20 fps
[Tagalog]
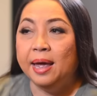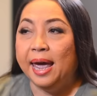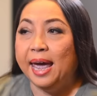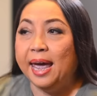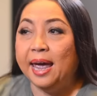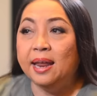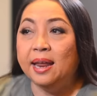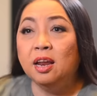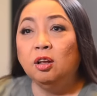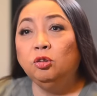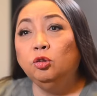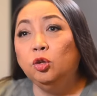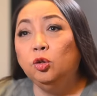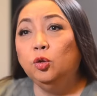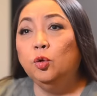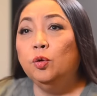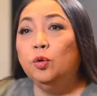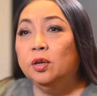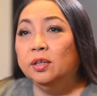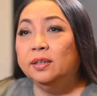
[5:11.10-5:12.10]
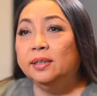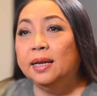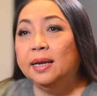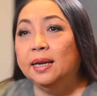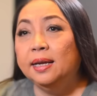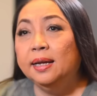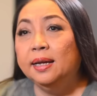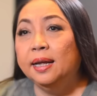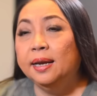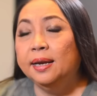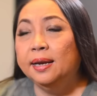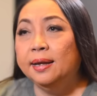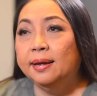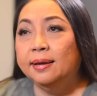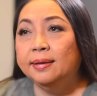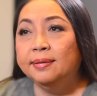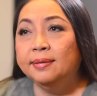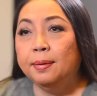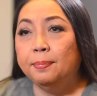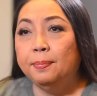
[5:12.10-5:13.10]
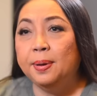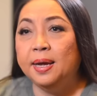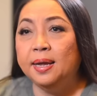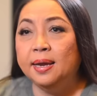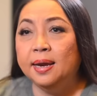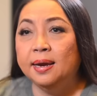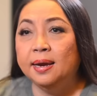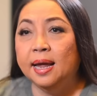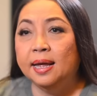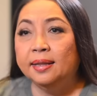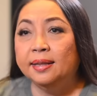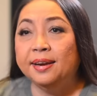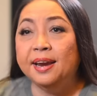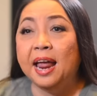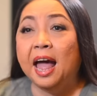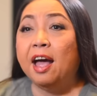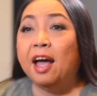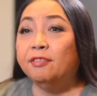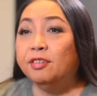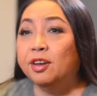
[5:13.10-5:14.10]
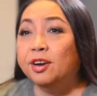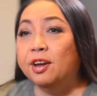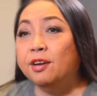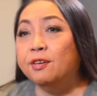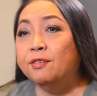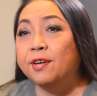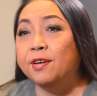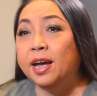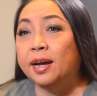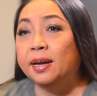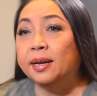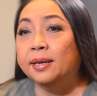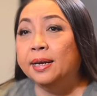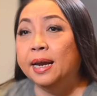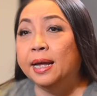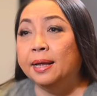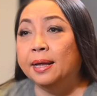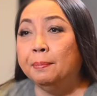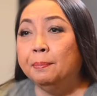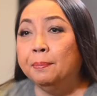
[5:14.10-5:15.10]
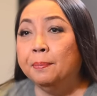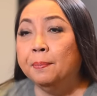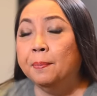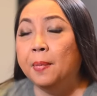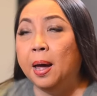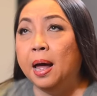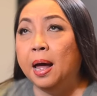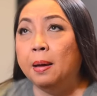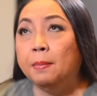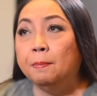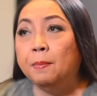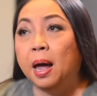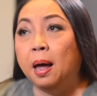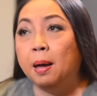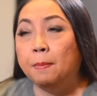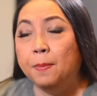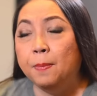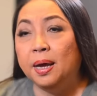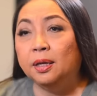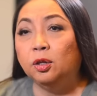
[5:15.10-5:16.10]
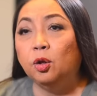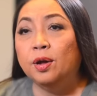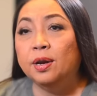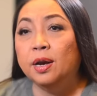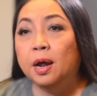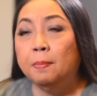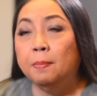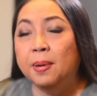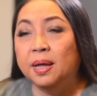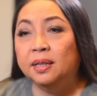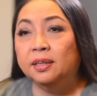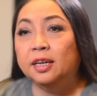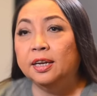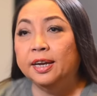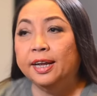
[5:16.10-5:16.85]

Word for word: eh nagdudulot talaga ng sabihin na natin after effect na maapektuhan ang mental